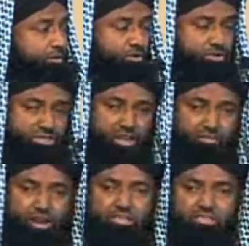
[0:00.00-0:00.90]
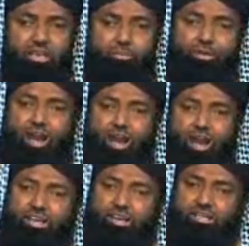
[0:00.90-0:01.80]
ஒரு சிறைவாசி எப்படி
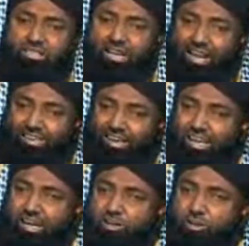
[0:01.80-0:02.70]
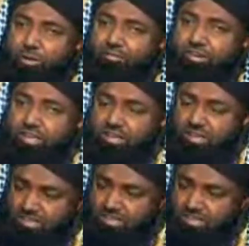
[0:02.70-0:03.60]
அவனுக்கென்று சில கட்டளைகள் இருக்கும்
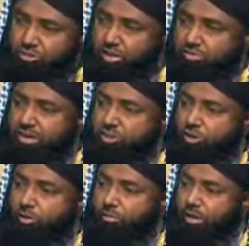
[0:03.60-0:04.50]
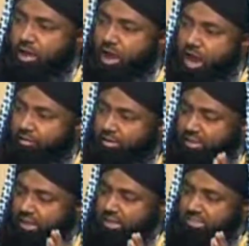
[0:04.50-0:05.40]
அவனுக்கென்று சில உத்தரவுகள் இருக்கும்
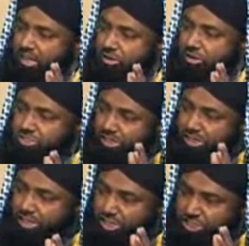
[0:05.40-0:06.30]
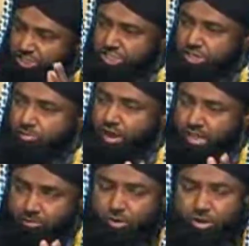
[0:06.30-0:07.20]
அவனுக்கென்று சில ரூல்ஸ் அண்ட் ரெகுலேஷன்ஸ் இருக்குமோ
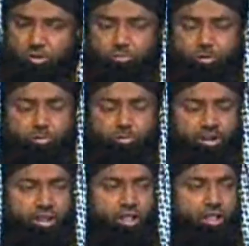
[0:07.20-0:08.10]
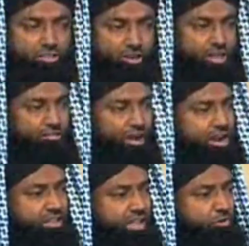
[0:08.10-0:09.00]
அது போன்ற ஒரு மூமெண்ட் தன்னுடைய
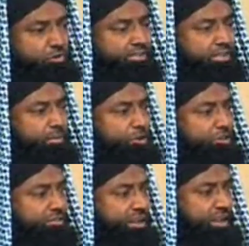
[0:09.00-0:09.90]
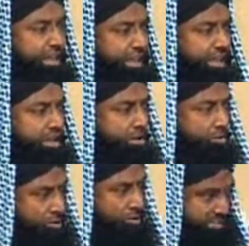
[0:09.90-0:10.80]
வாழ்க்கையை உலகத்திலே பொறுத்தவரையிலே
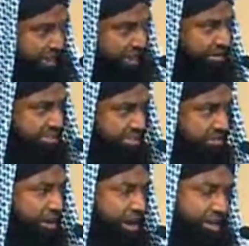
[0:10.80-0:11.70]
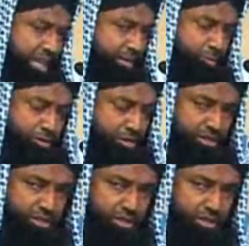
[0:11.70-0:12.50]
ஒரு சிறைவாசியின் வாழ்க்கையை போன்று